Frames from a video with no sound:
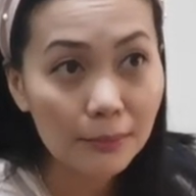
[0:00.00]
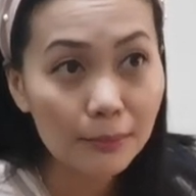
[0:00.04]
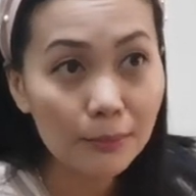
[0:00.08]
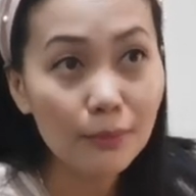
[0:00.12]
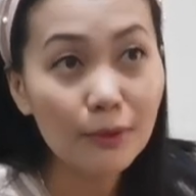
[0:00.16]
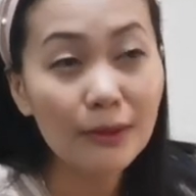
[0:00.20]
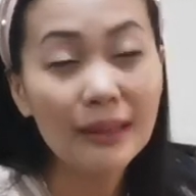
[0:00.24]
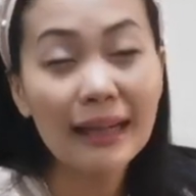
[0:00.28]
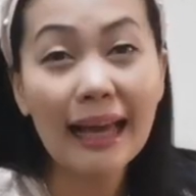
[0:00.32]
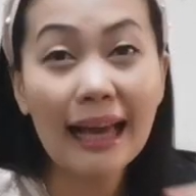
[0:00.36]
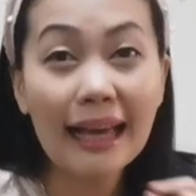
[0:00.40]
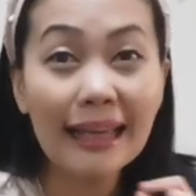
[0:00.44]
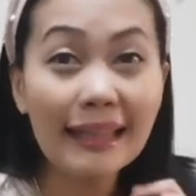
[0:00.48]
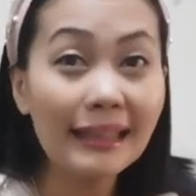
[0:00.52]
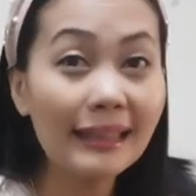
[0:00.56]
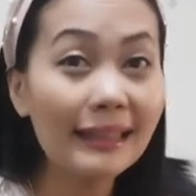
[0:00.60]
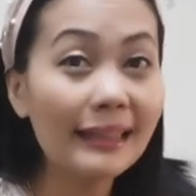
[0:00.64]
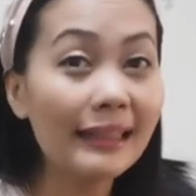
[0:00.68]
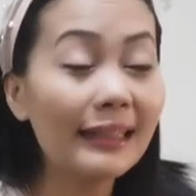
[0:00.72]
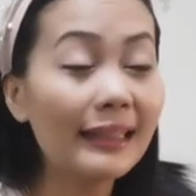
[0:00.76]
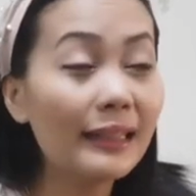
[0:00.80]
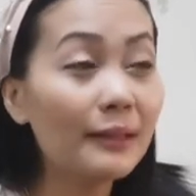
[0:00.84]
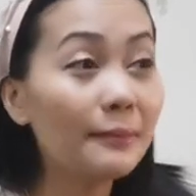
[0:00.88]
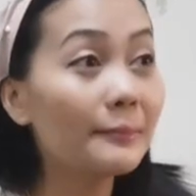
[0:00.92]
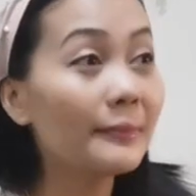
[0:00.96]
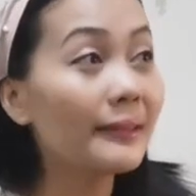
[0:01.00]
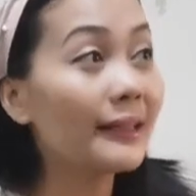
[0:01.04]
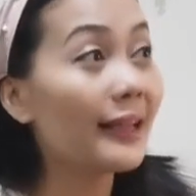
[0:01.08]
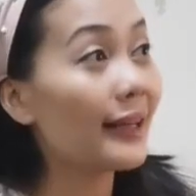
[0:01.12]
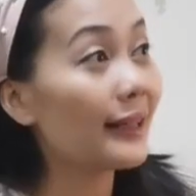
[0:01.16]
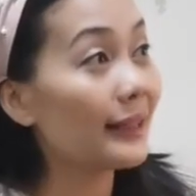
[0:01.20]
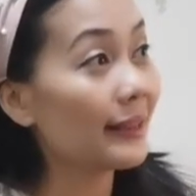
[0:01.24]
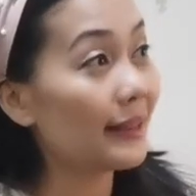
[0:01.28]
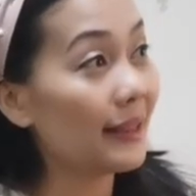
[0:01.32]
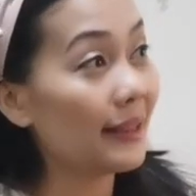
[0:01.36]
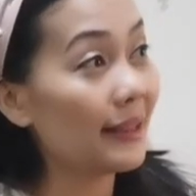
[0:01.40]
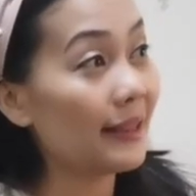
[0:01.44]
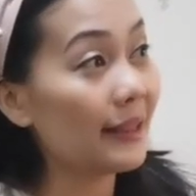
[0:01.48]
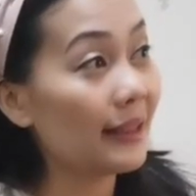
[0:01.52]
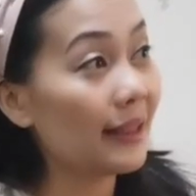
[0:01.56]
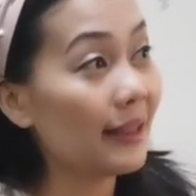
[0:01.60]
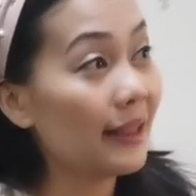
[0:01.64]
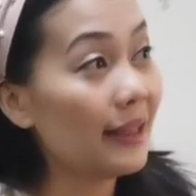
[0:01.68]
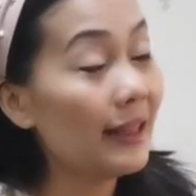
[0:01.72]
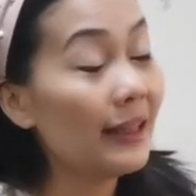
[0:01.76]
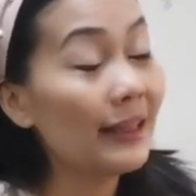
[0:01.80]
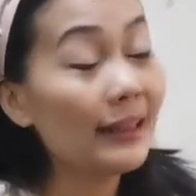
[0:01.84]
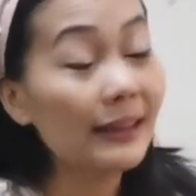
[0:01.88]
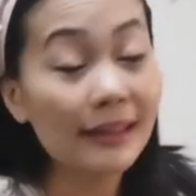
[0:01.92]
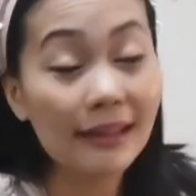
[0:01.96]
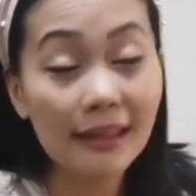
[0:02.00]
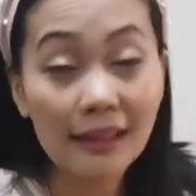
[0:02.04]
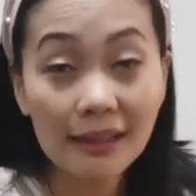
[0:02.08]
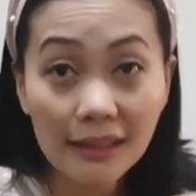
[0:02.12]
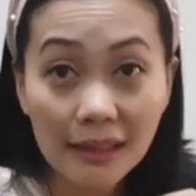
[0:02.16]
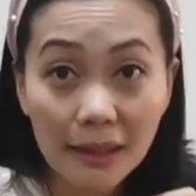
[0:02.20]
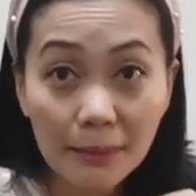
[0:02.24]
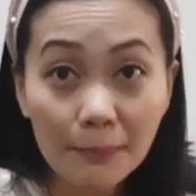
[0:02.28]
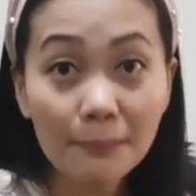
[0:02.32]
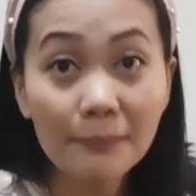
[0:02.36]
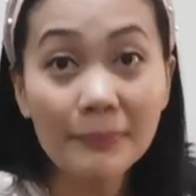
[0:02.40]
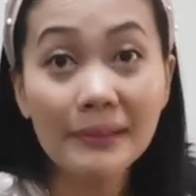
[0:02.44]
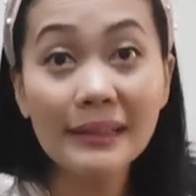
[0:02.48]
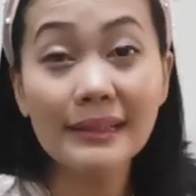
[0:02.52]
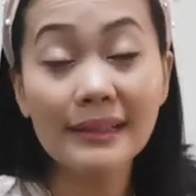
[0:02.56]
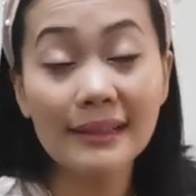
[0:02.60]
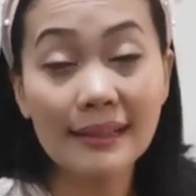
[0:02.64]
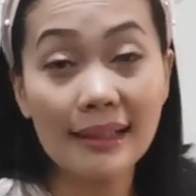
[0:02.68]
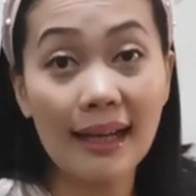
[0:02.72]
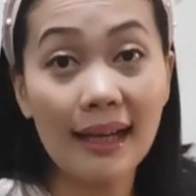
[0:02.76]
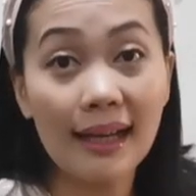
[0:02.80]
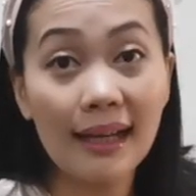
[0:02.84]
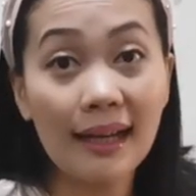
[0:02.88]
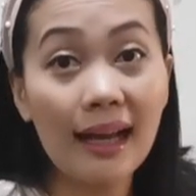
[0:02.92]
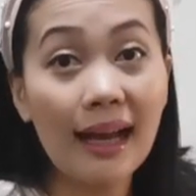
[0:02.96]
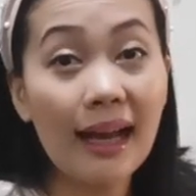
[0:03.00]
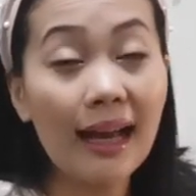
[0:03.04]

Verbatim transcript: Mulai nih berarti tetap bisa